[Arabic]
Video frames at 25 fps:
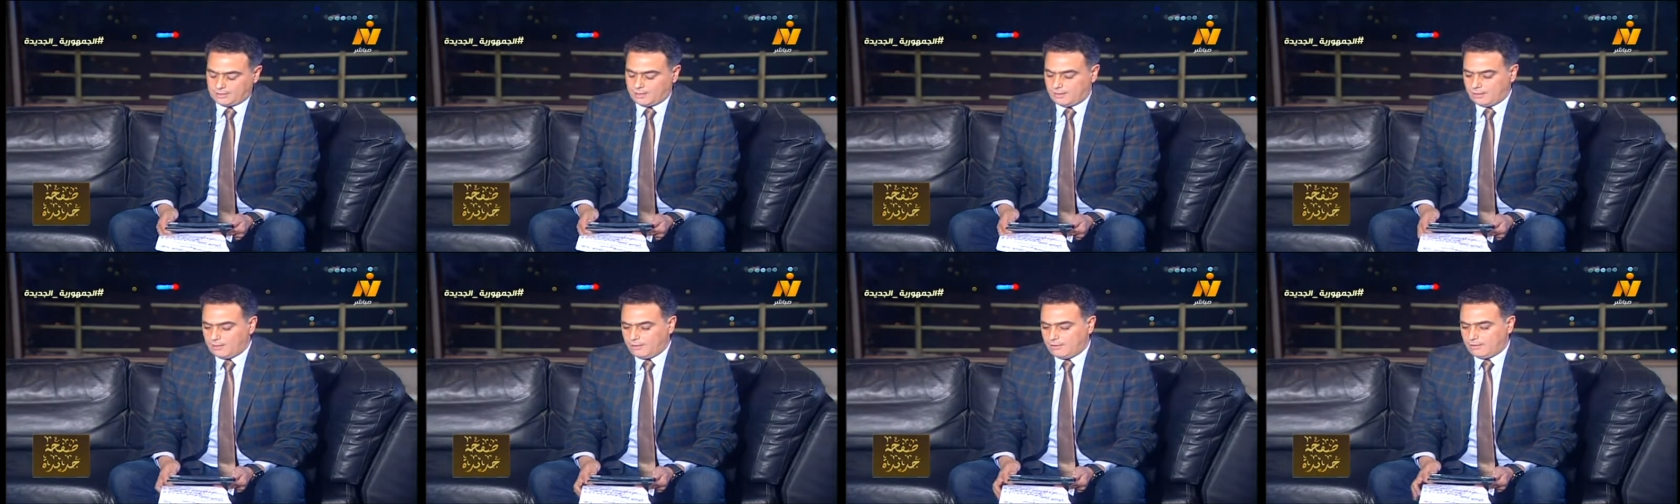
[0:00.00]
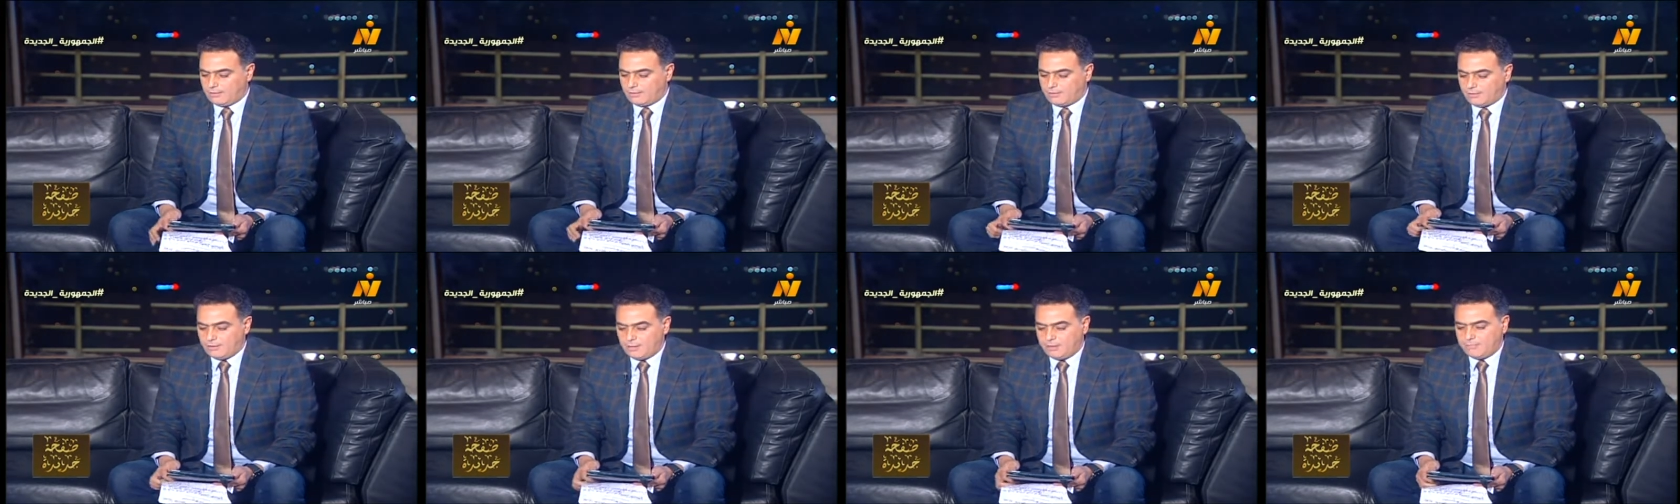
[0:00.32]

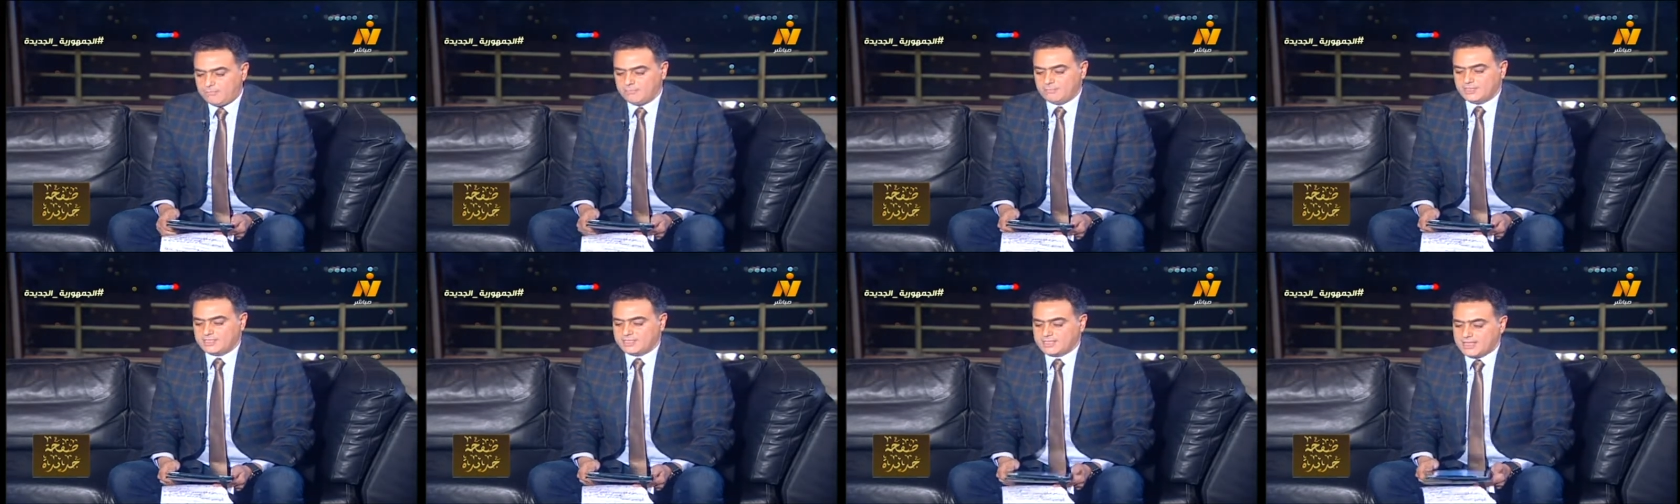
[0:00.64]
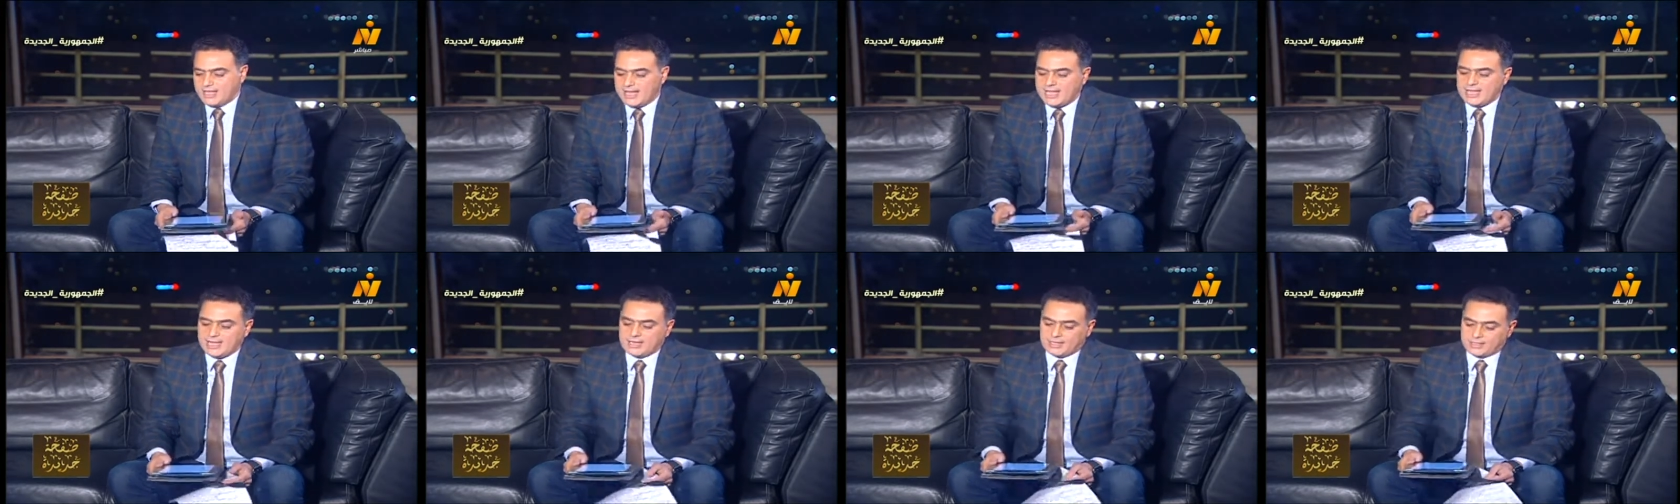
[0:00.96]
الاهرام
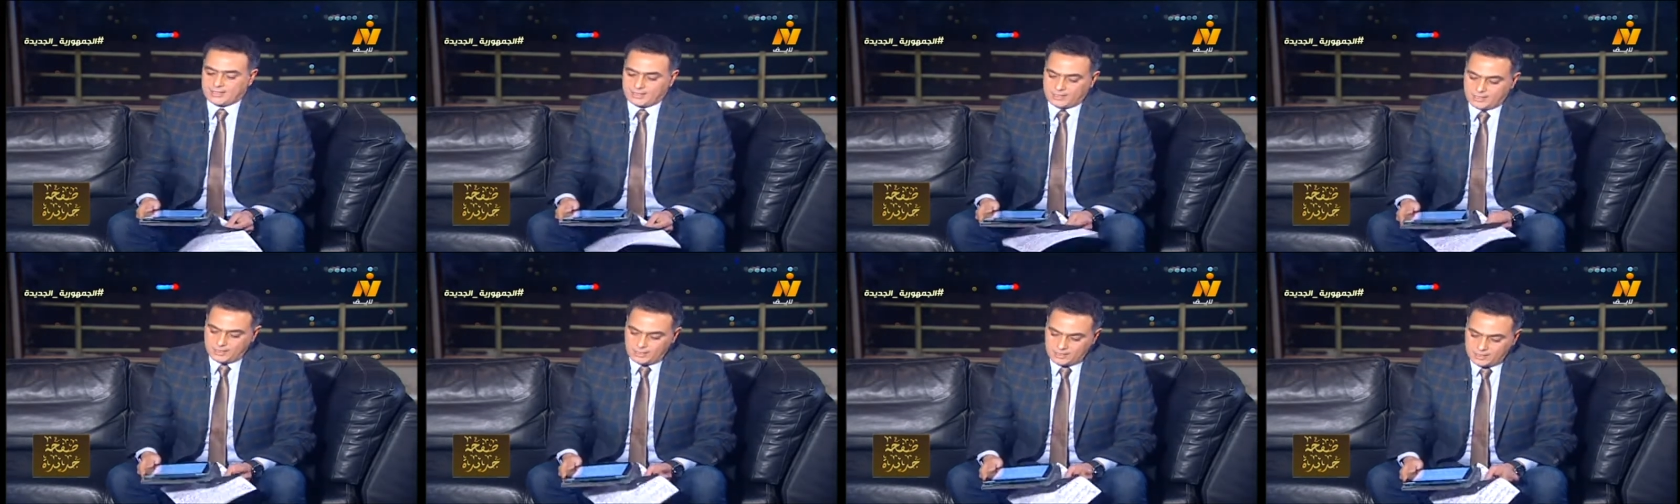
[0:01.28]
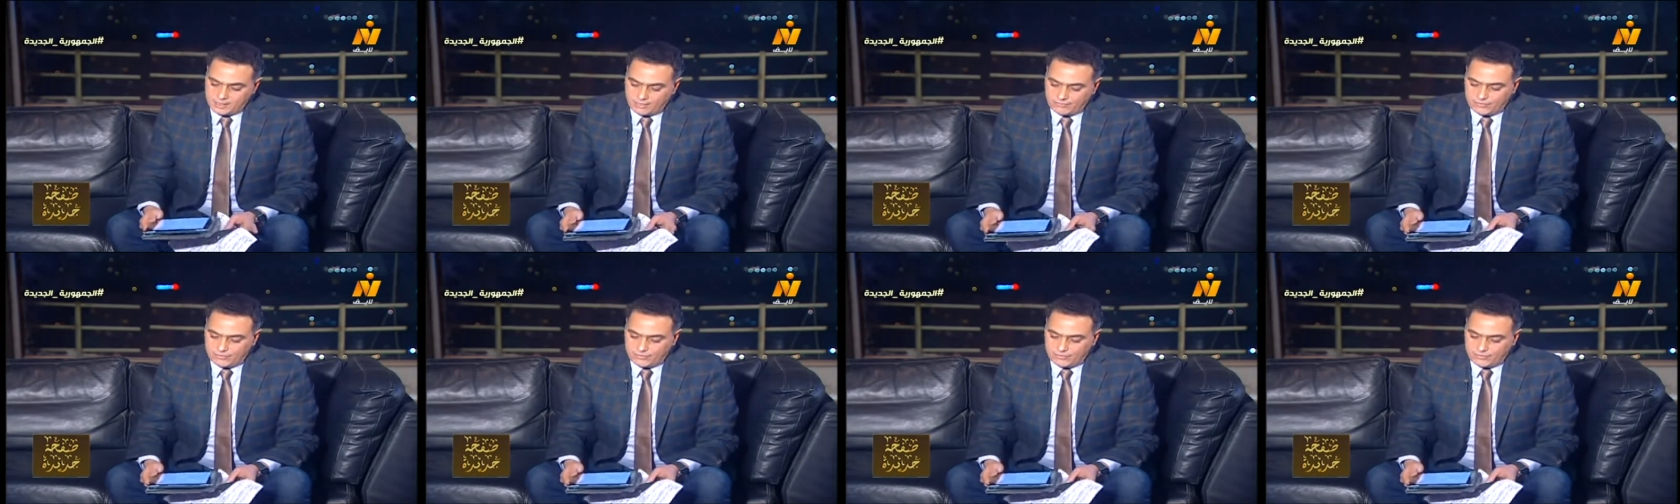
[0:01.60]
مساء الخير يا